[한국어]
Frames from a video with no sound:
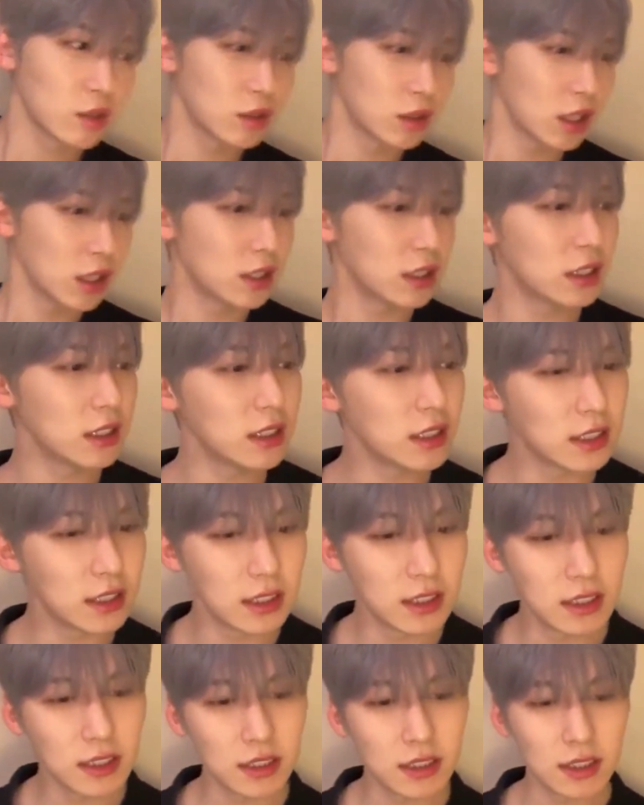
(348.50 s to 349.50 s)
전
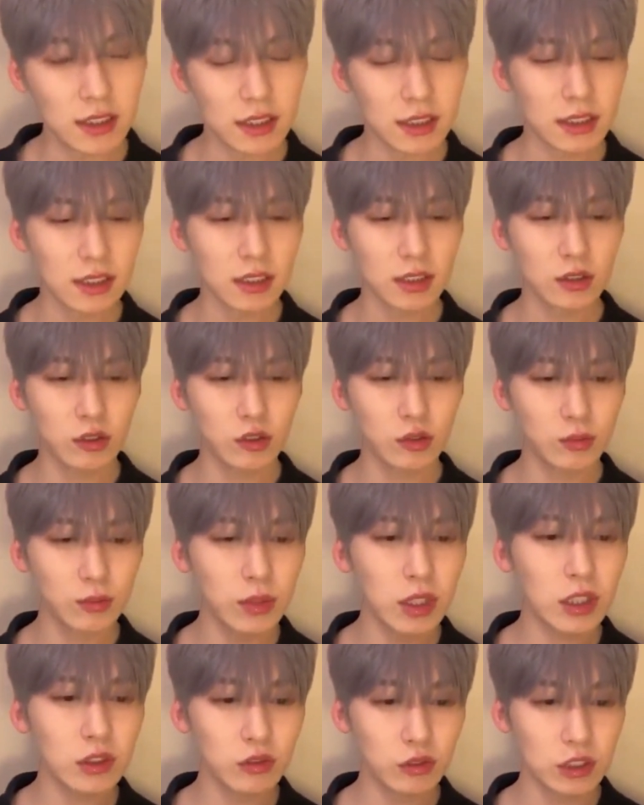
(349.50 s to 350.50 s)
사실
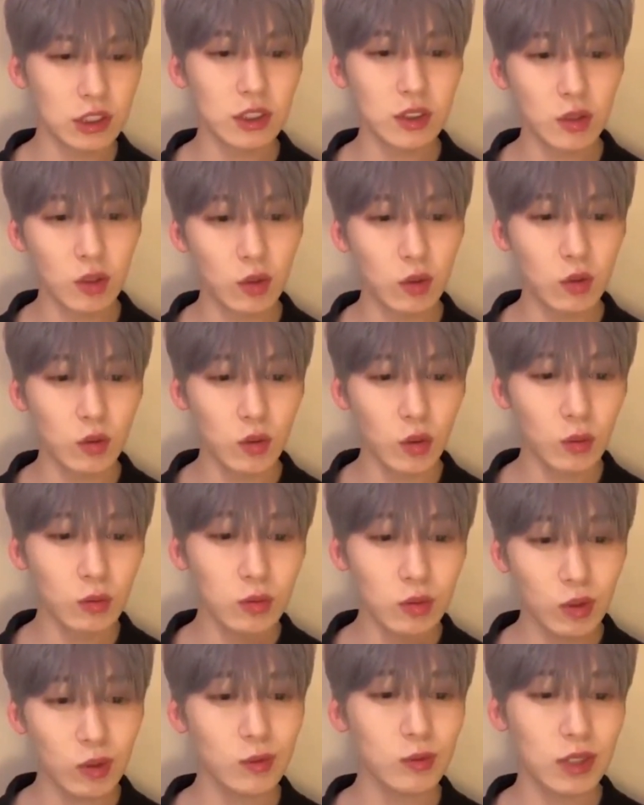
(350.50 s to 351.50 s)
준비해 주시는 것도
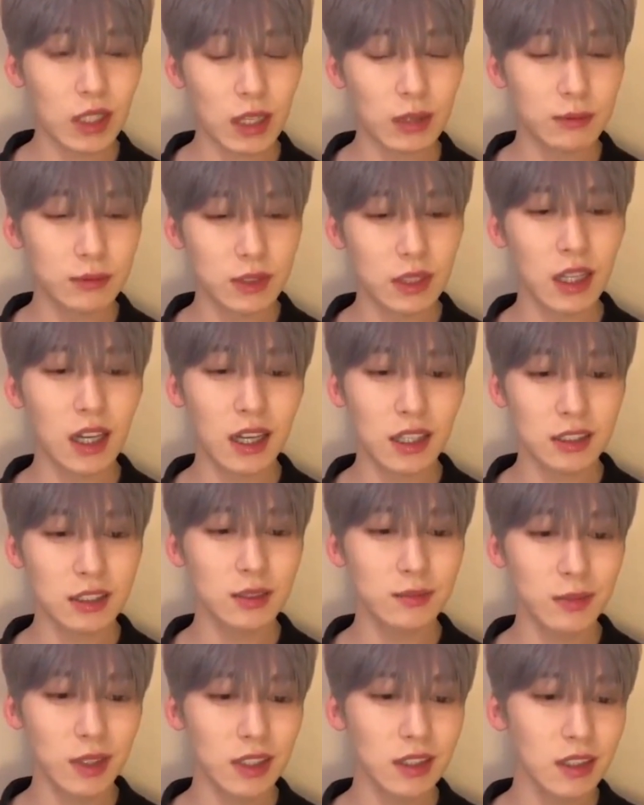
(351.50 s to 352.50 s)
너무너무
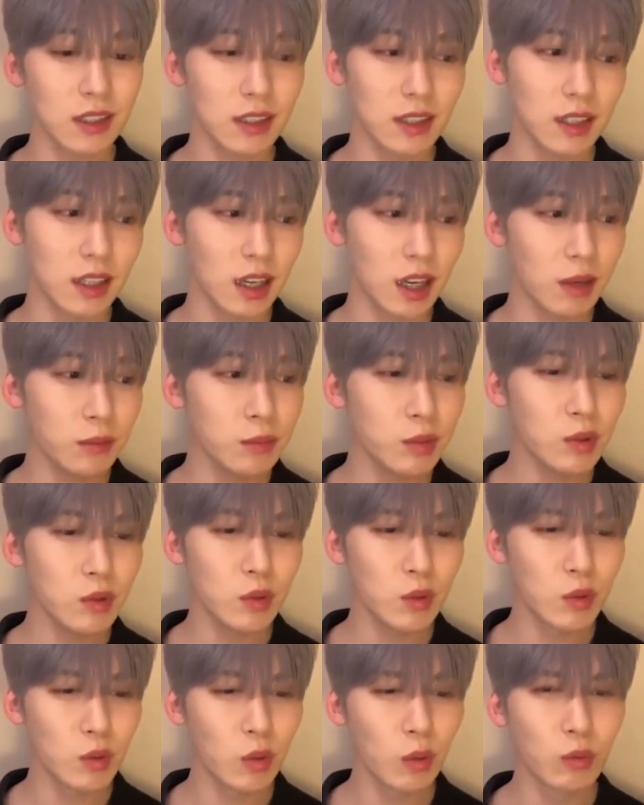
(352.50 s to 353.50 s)
감사하지만
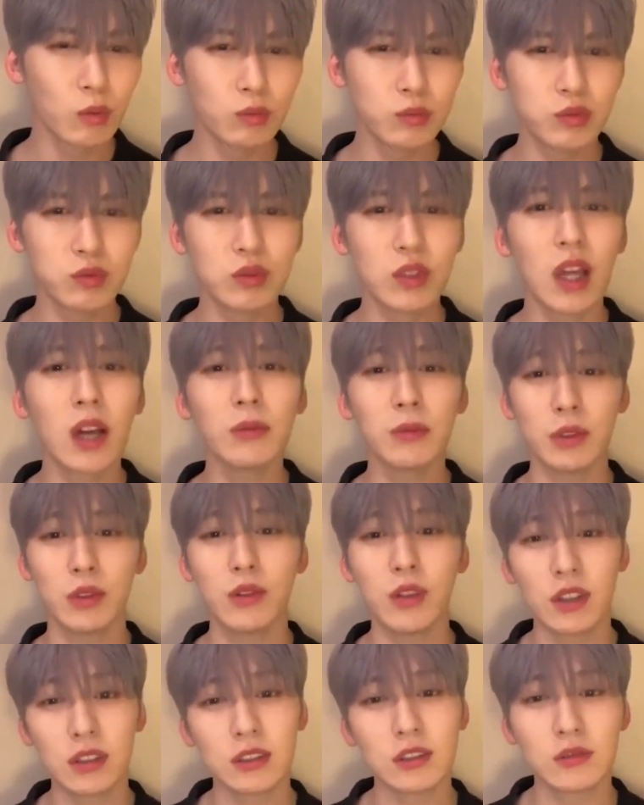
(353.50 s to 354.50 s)
한편으로 너무
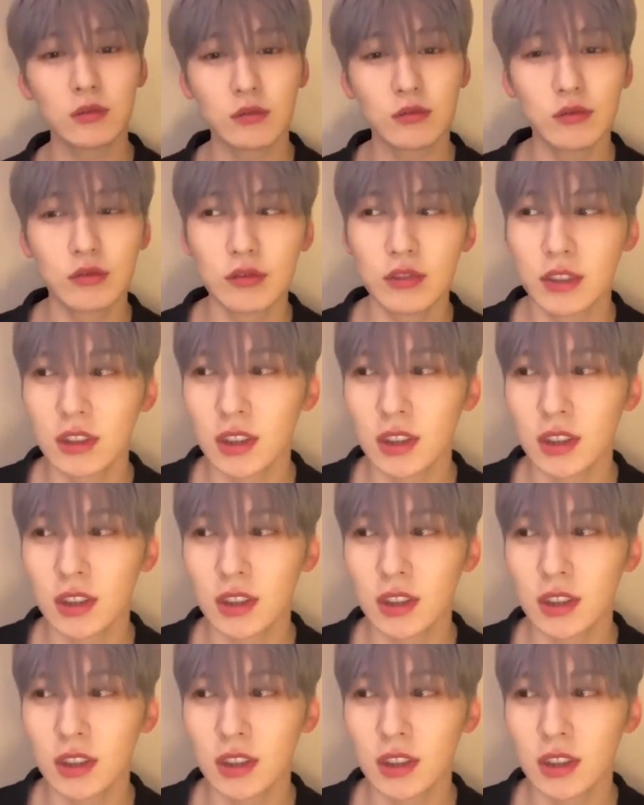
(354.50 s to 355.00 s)
부담이 되시고